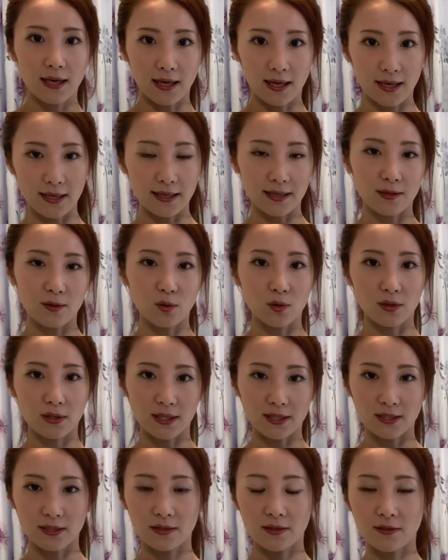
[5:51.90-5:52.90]
はい、
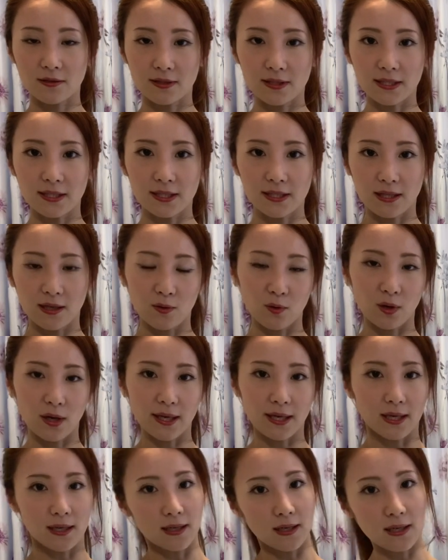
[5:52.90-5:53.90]
オーダーするようにした方
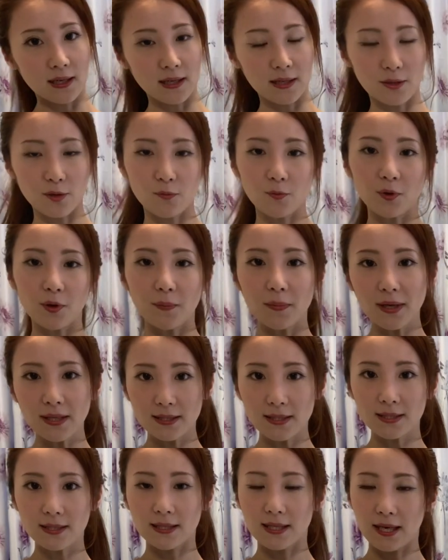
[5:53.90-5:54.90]
がいいかななんて思いま
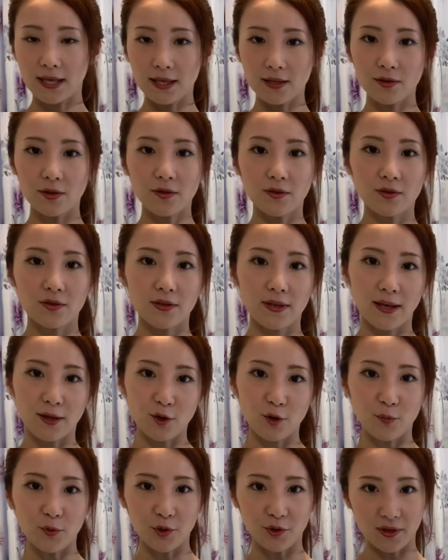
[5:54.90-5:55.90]
す。はい、ということで
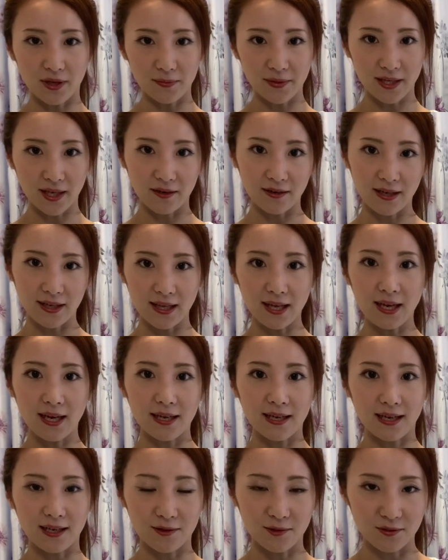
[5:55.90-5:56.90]
今日も動画見てくれて
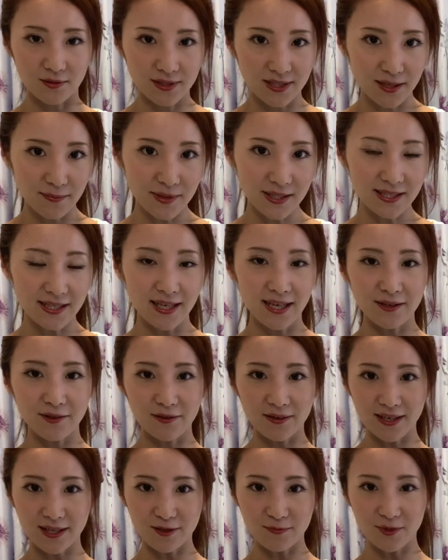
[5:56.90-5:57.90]
ありがとうございました。
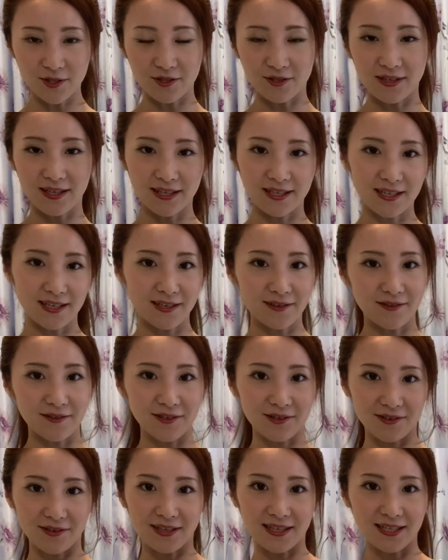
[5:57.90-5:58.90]
動画が面白かったら
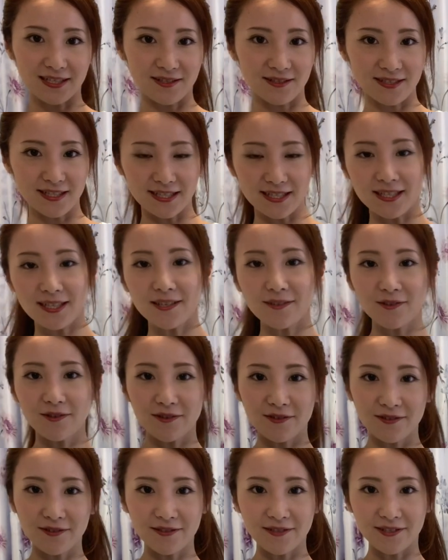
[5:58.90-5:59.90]
高評価、そしてチャンネル
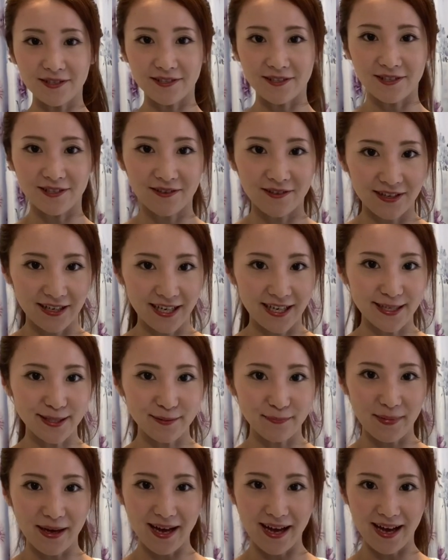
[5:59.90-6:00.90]
登録よろしくお願い
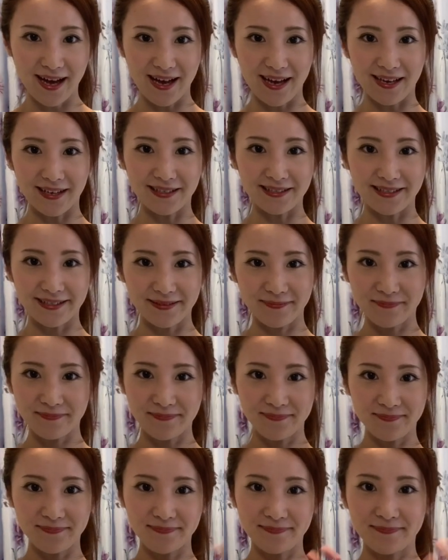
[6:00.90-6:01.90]
します。
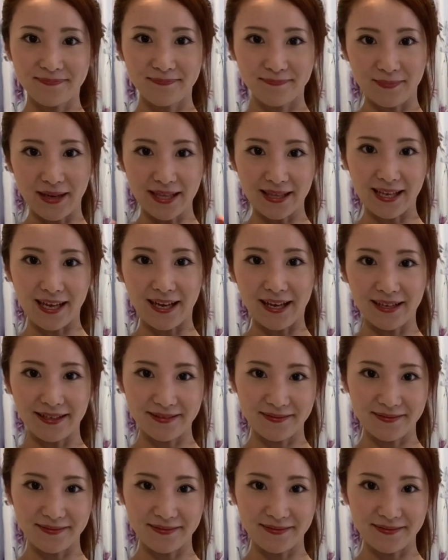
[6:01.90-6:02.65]
また。